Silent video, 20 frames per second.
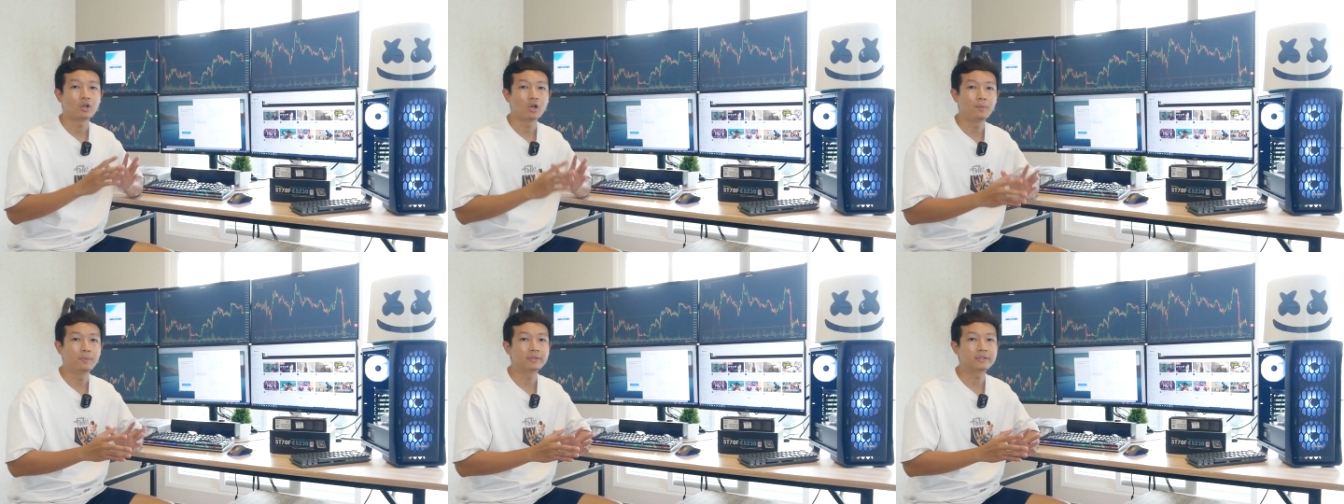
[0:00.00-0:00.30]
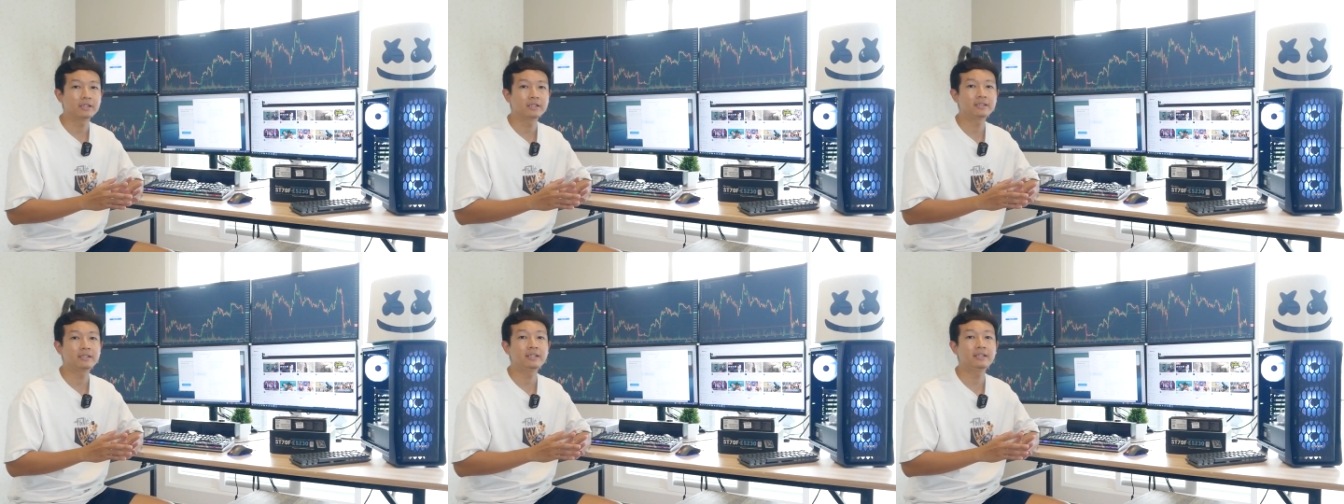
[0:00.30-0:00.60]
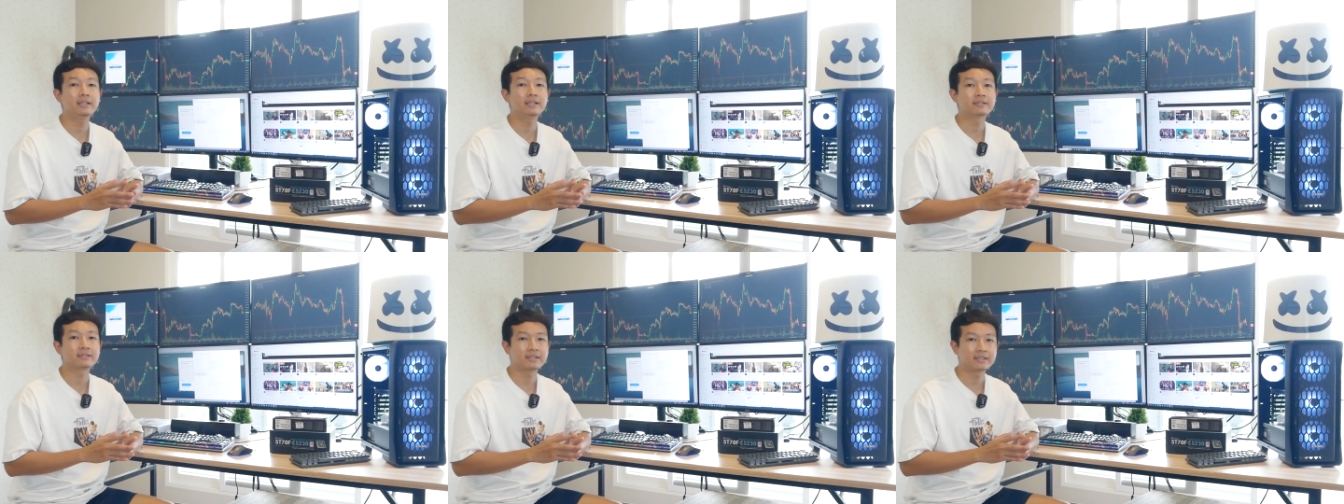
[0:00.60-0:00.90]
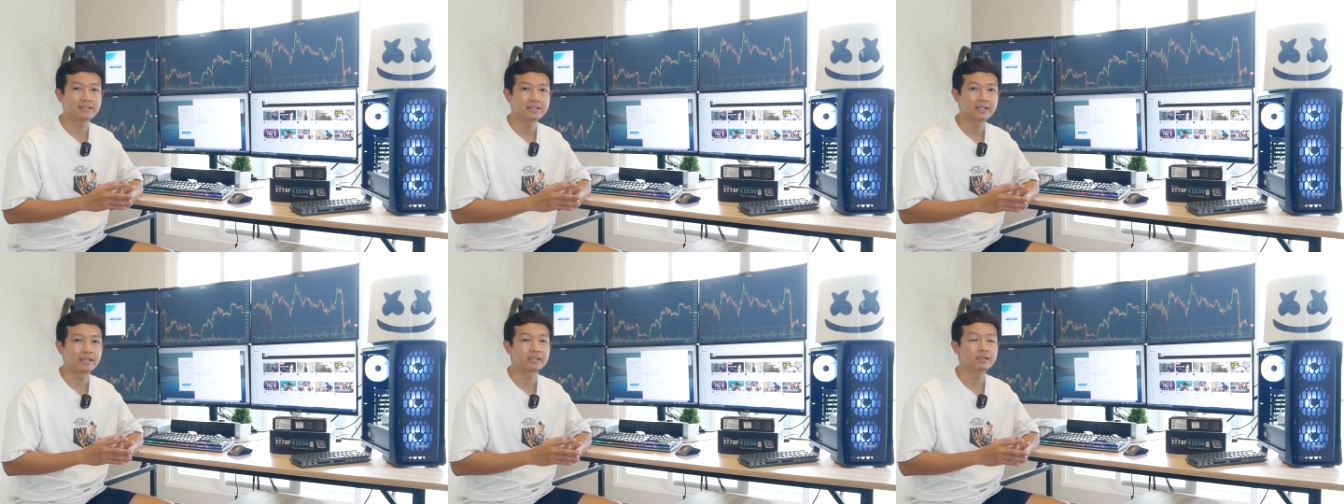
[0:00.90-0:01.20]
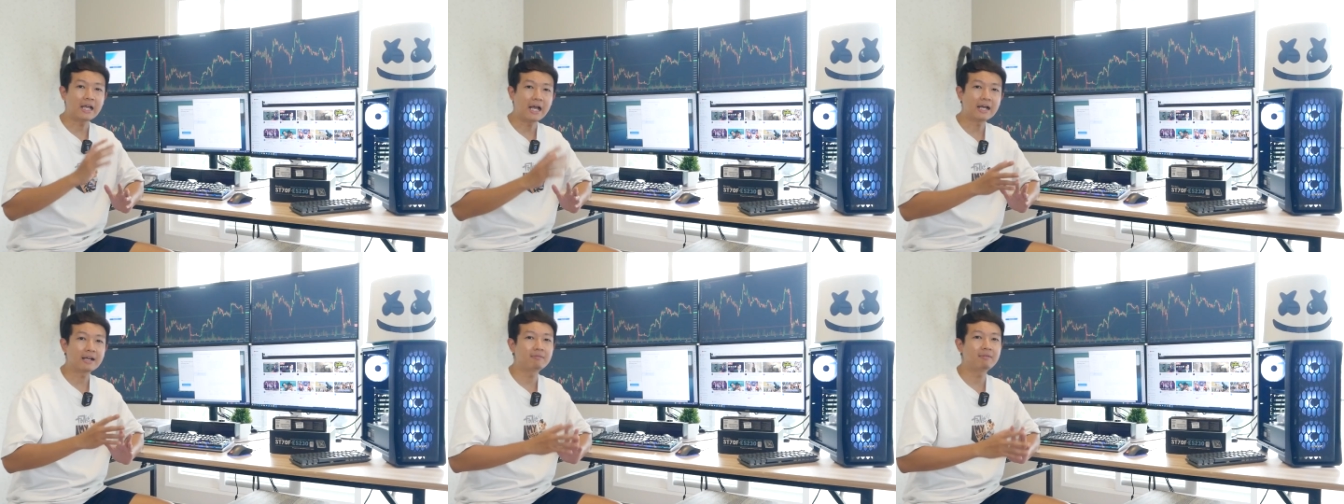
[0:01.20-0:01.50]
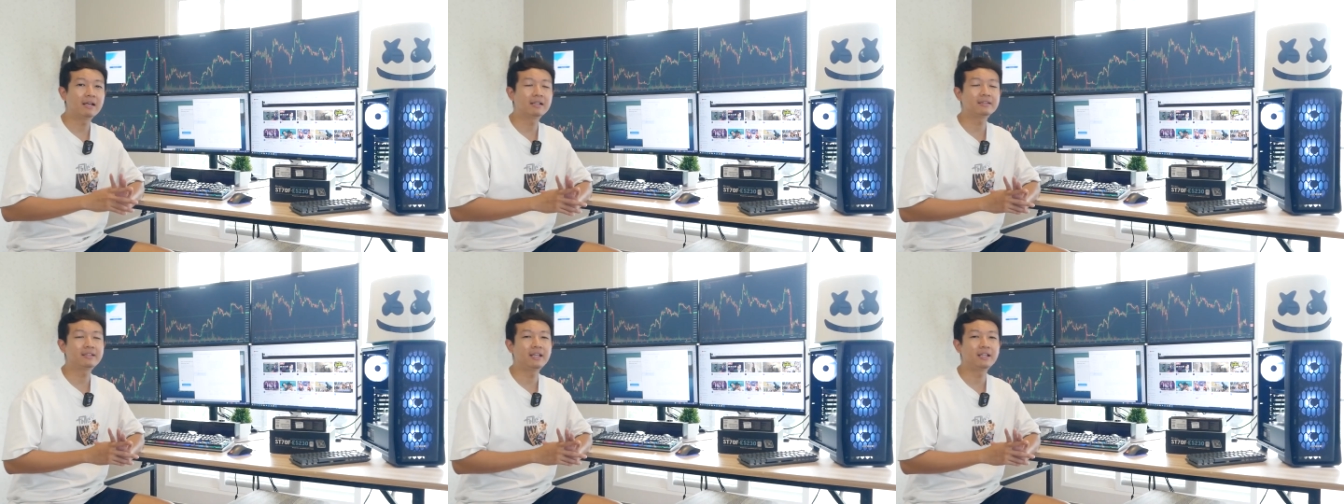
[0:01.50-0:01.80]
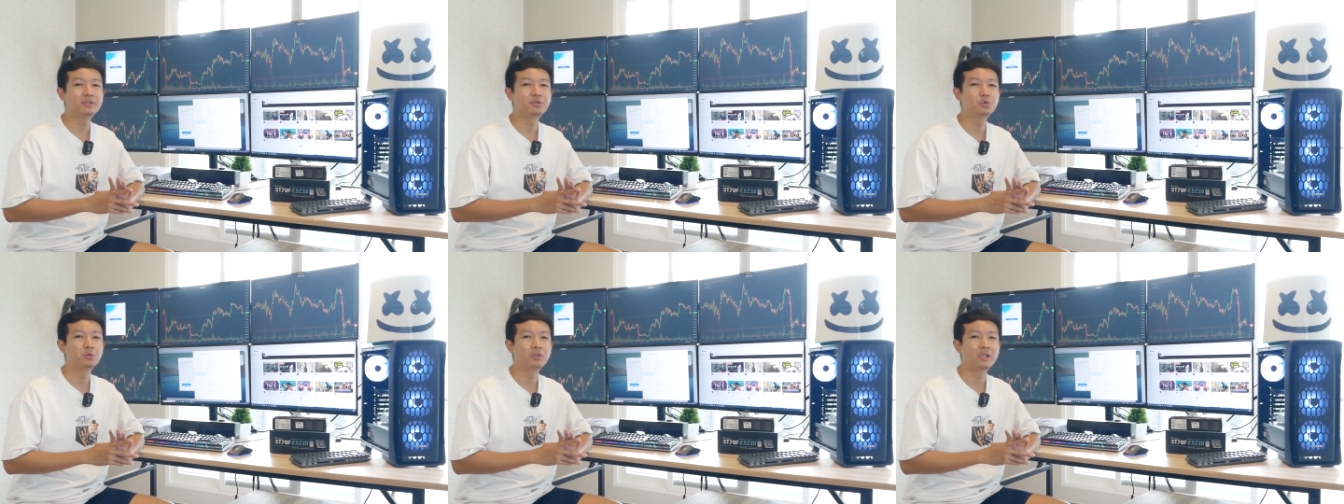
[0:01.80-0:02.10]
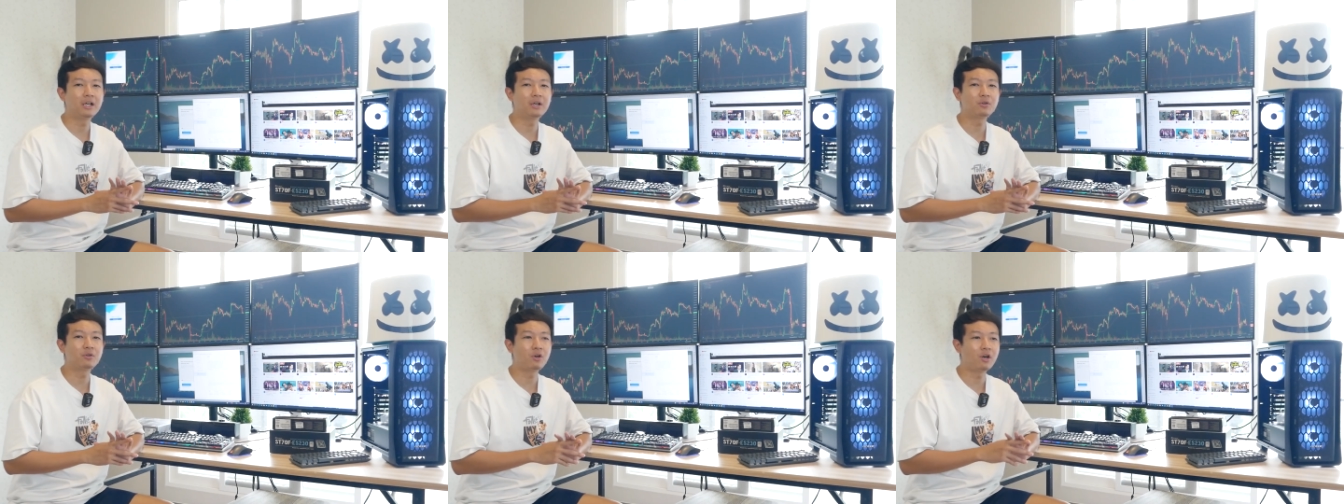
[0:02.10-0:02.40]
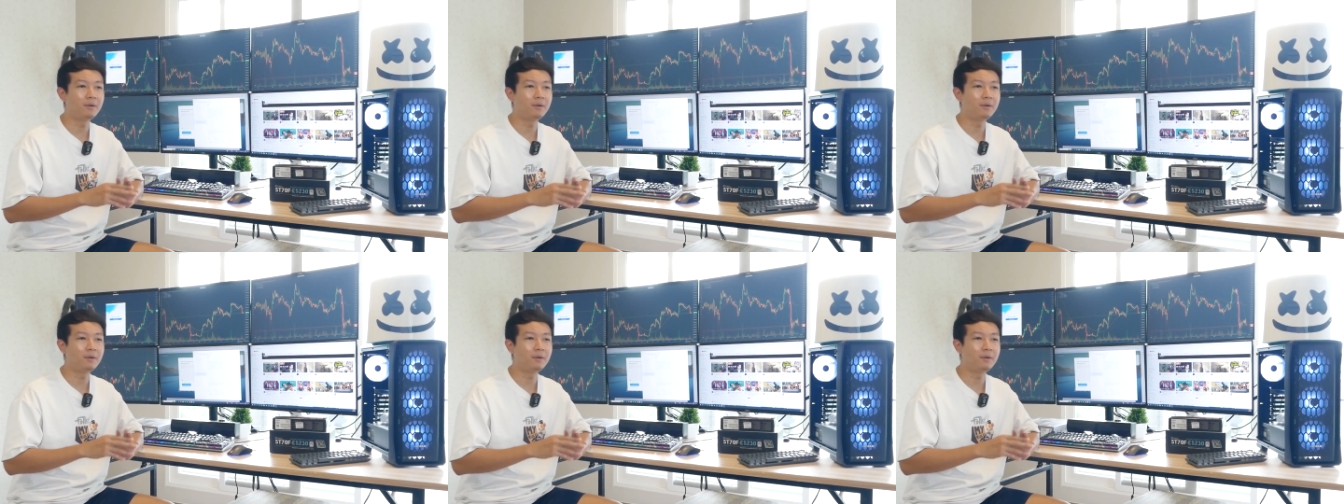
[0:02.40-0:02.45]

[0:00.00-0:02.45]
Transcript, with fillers: คอมพิวเตอร์ที่เสถียรถ้ากำลังเทรดอยู่แล้ว